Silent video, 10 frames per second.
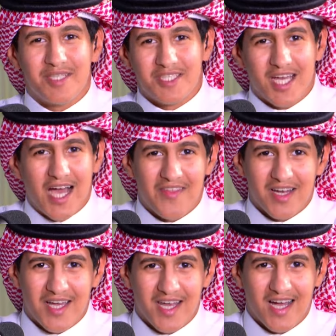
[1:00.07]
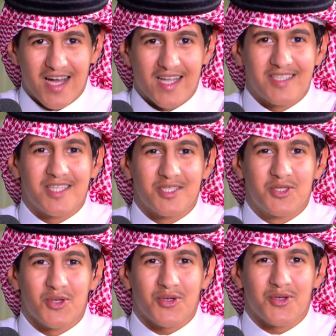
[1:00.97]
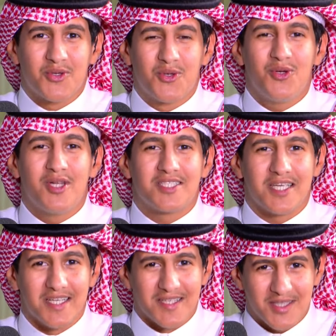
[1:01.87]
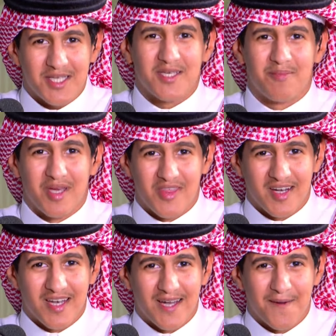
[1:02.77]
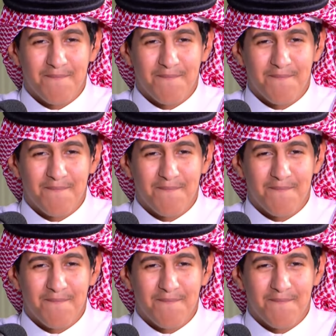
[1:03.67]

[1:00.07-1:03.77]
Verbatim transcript: تجاه هذه القناة التي تنشر كل شيء طيب بإذن الله